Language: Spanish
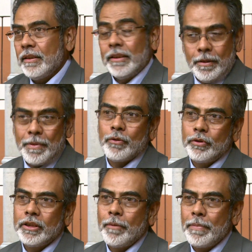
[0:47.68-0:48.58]
sistema de
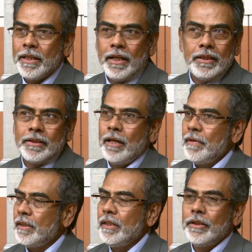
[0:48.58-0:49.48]
justicia penal desde la
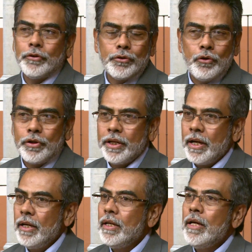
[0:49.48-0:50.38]
vertiente
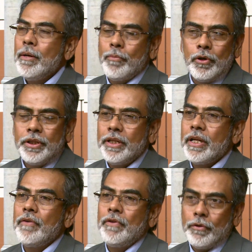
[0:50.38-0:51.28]
sociológica,
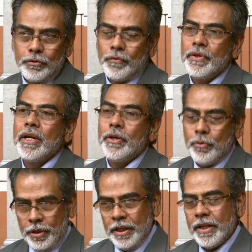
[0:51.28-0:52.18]
política, filosófica y
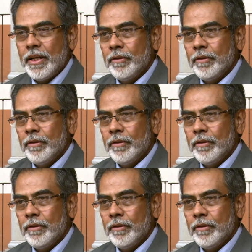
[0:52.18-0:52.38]
jurídica